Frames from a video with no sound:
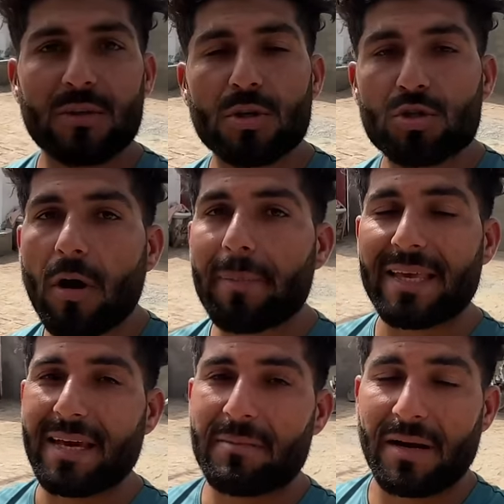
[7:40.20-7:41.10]
दोस्तों अभी
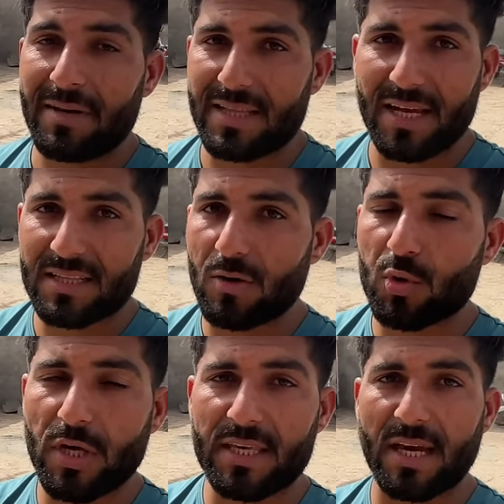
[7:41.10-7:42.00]
कैमरे में देखता हूँ
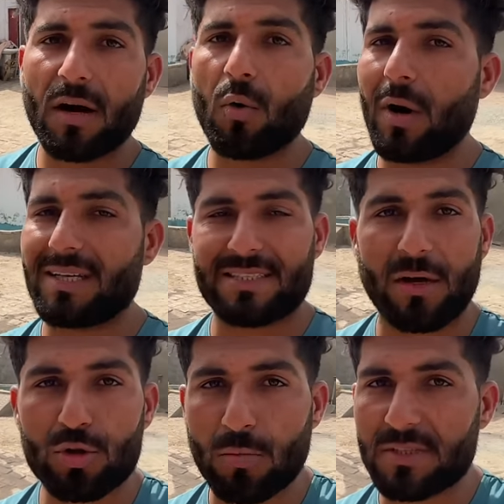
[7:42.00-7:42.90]
कि क्या हुआ है
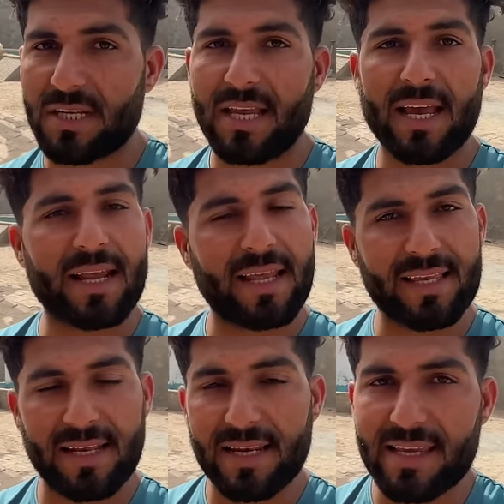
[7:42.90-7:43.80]
साउंड तो मुझे नहीं आएगा
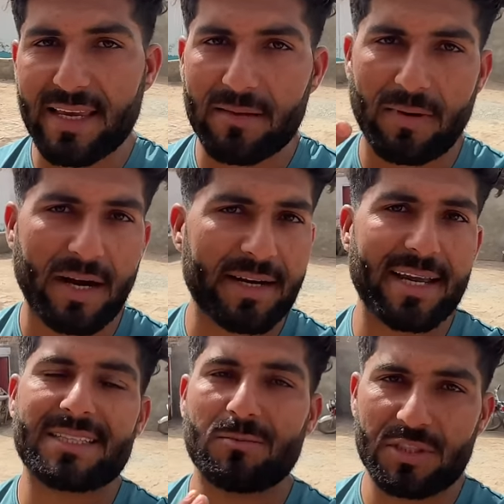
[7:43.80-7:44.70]
लेकिन इनकी
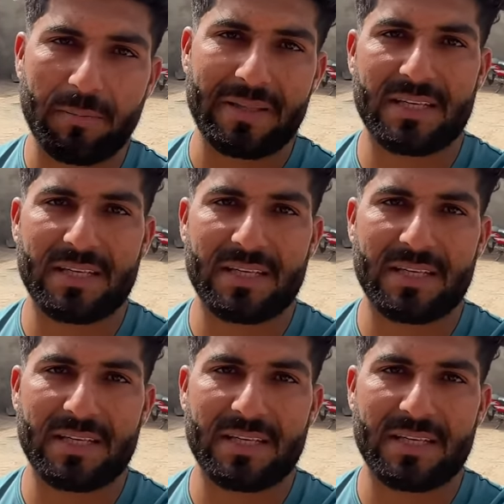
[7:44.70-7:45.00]
आइडिया से मुझे पता